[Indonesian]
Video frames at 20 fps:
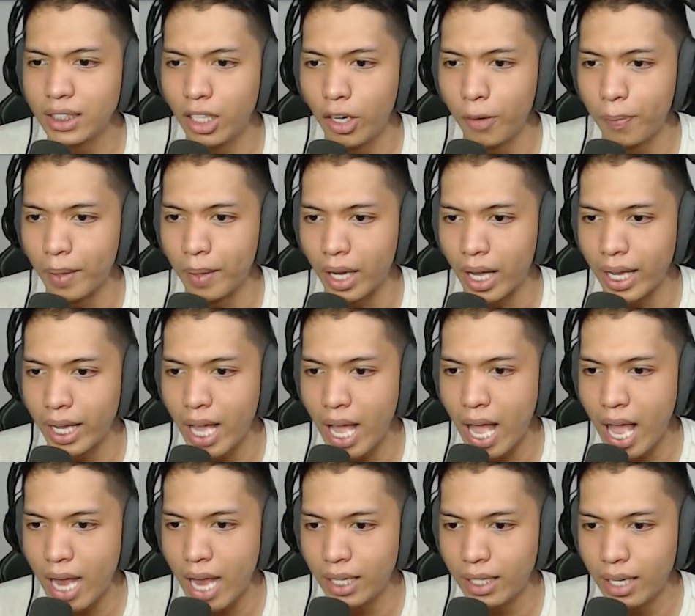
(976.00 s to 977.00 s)
di kayak
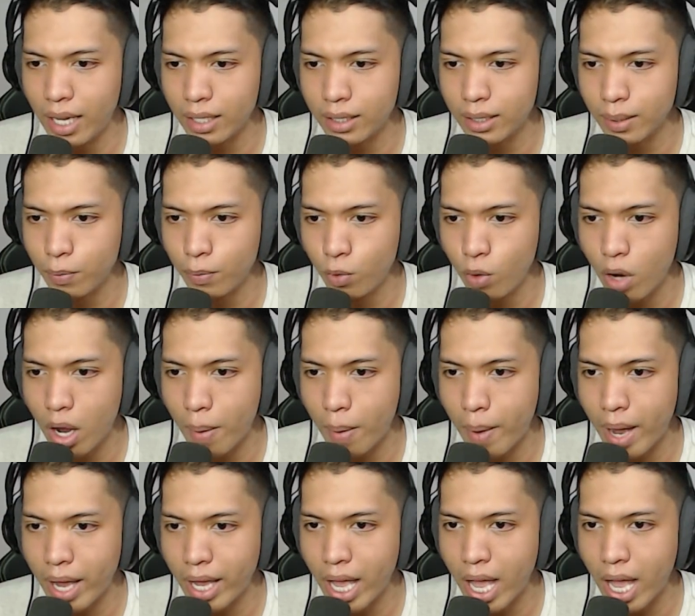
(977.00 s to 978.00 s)
ada sebuah
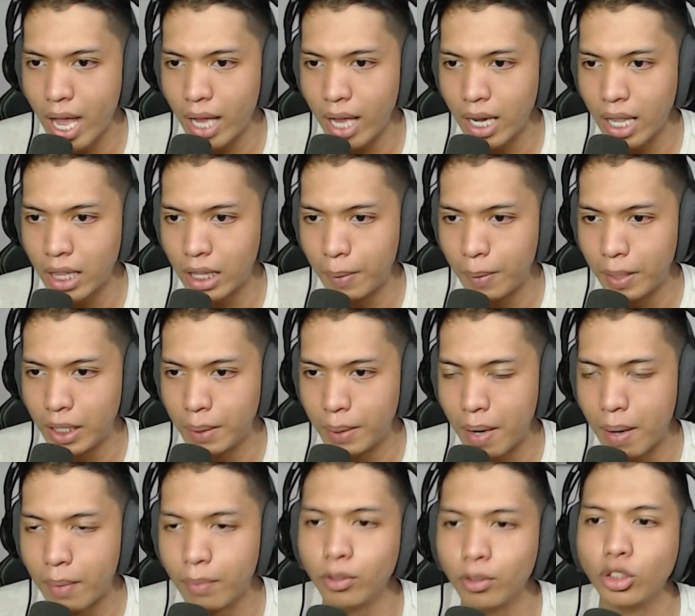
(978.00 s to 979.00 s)
bayangan yang
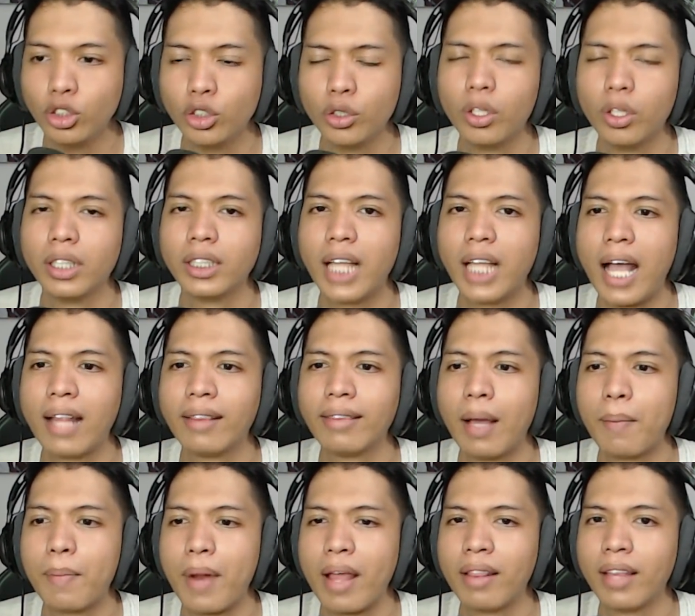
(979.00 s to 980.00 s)
tiba-tiba muncul entah
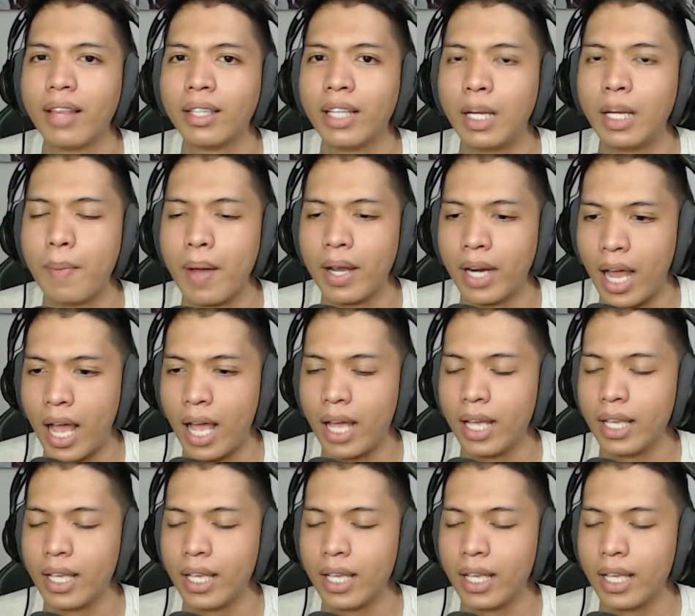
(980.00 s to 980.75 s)
entah berantah dari mana.